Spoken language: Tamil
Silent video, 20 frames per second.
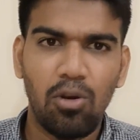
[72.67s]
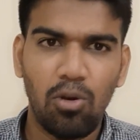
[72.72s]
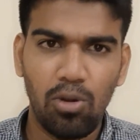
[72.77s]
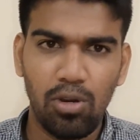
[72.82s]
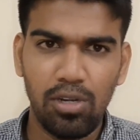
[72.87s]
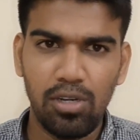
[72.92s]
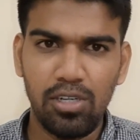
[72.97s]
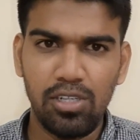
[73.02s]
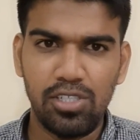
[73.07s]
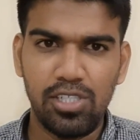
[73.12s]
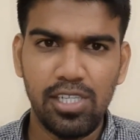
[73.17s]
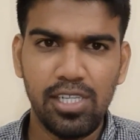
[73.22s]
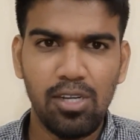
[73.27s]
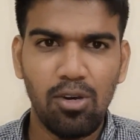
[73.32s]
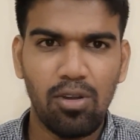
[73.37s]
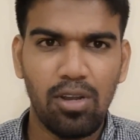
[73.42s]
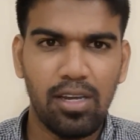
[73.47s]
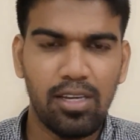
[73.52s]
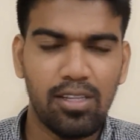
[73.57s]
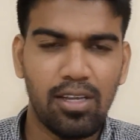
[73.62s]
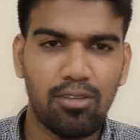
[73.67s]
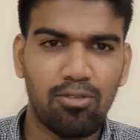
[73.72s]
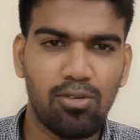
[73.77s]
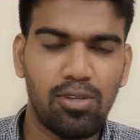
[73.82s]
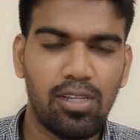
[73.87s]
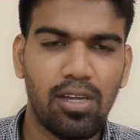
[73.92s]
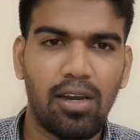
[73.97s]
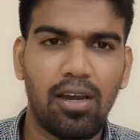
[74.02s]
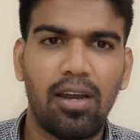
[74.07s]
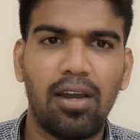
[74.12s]
ஒரு சின்ன ஒரு இதாக
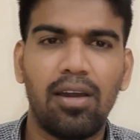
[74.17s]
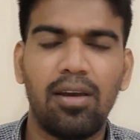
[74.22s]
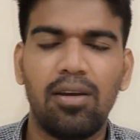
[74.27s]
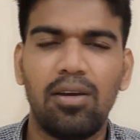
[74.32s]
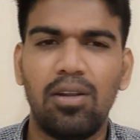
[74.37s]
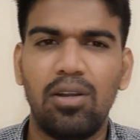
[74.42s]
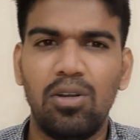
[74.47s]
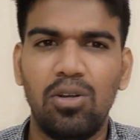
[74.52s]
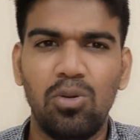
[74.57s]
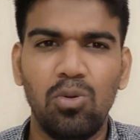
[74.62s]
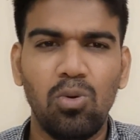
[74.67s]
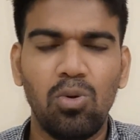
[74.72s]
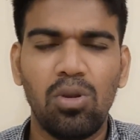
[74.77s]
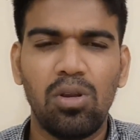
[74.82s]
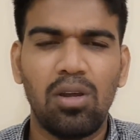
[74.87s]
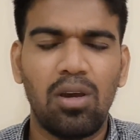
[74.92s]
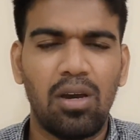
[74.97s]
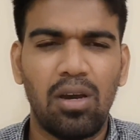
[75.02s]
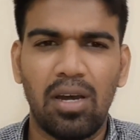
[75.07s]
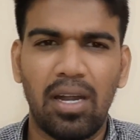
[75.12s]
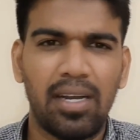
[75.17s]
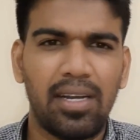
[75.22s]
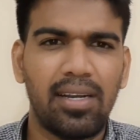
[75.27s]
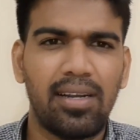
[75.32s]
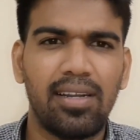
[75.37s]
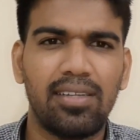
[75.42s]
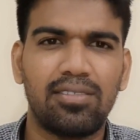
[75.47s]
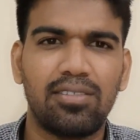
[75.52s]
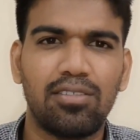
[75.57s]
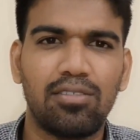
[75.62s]
சொல்லியிருந்தாங்க நூறு
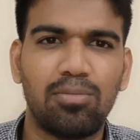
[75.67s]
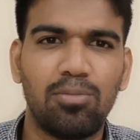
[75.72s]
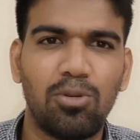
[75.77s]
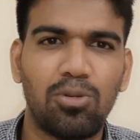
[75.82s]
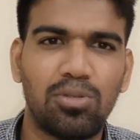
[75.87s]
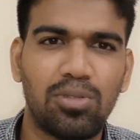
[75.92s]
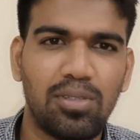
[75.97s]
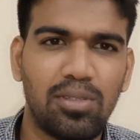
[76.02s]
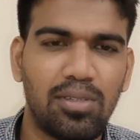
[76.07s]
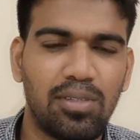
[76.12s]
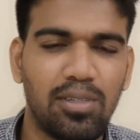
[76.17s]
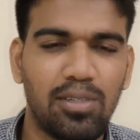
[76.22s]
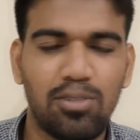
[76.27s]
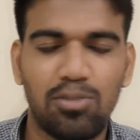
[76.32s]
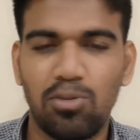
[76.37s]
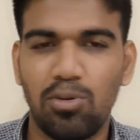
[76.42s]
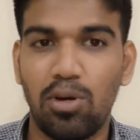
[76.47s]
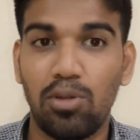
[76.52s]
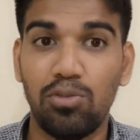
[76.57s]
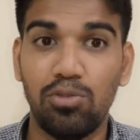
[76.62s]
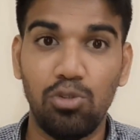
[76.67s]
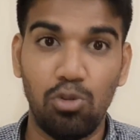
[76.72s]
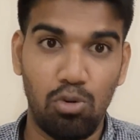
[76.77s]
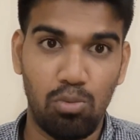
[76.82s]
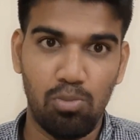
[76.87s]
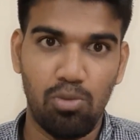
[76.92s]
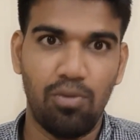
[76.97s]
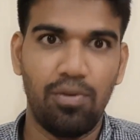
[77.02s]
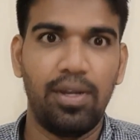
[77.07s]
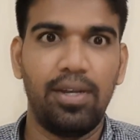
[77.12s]
ஹண்ட்ரட் லெசன்ஸ் புக்ஸுன்ட்டு ஸோ அது வந்து
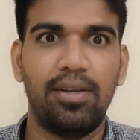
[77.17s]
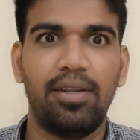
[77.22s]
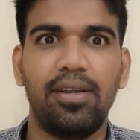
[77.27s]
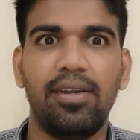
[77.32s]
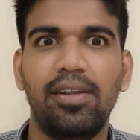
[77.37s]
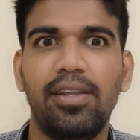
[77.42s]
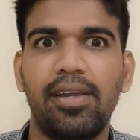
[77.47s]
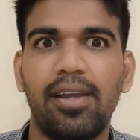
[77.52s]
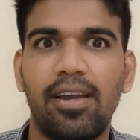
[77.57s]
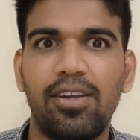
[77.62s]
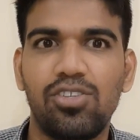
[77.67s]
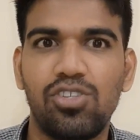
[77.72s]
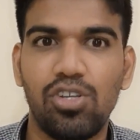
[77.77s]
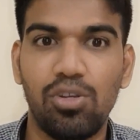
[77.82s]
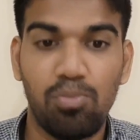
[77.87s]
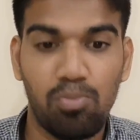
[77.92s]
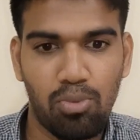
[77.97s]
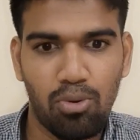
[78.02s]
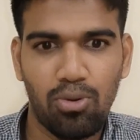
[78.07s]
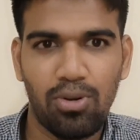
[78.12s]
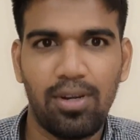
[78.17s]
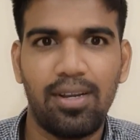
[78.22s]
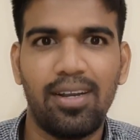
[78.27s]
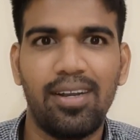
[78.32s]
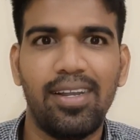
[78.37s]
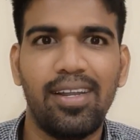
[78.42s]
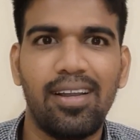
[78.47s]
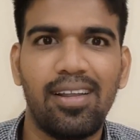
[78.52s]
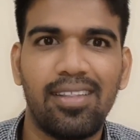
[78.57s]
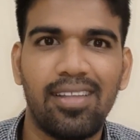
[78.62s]
ரொம்பவே ட்ரெண்டிங் ஆகிடுச்சு இப்போ கூட
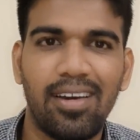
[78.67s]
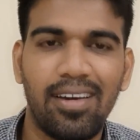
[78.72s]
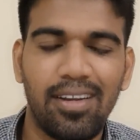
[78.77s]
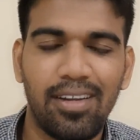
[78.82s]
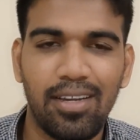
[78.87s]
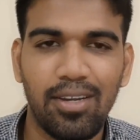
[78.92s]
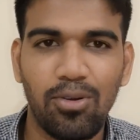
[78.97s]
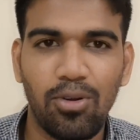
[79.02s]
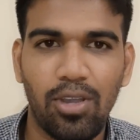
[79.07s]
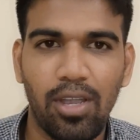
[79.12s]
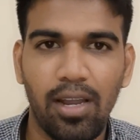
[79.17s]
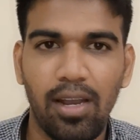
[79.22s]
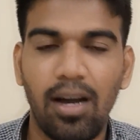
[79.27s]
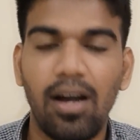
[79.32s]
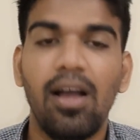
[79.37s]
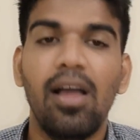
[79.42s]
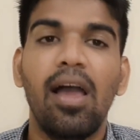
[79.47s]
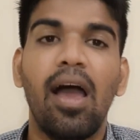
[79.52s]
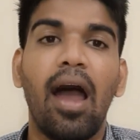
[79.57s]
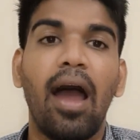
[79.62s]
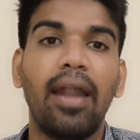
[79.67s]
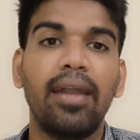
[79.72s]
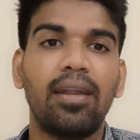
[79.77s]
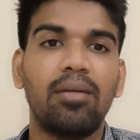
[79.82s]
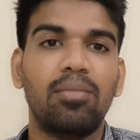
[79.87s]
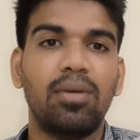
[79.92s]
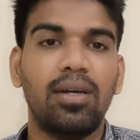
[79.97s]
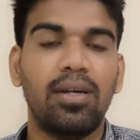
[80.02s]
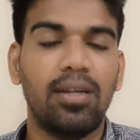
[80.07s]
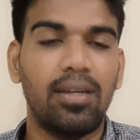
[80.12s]
ட்ரெண்டிங்கில் தான் இருக்குது ஓகேங்களா அண்ட்
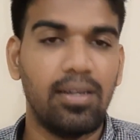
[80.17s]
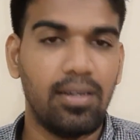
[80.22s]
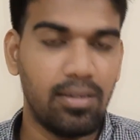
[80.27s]
நம்ம